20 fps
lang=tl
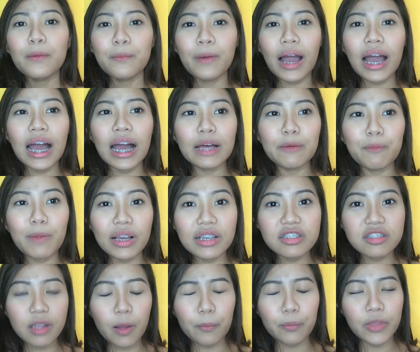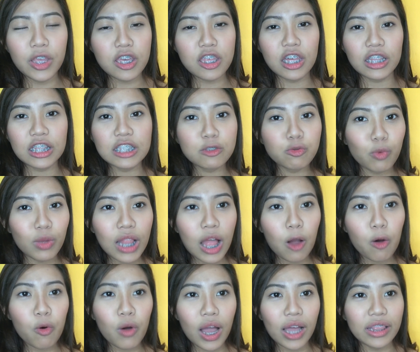baka mag-stop na siya tapos
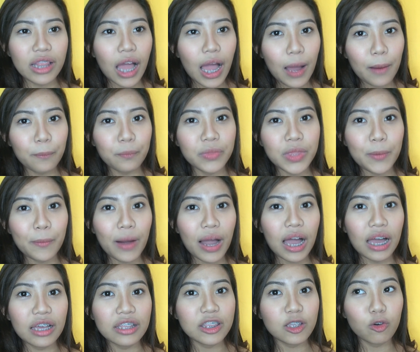wala akong alam, 'di ba?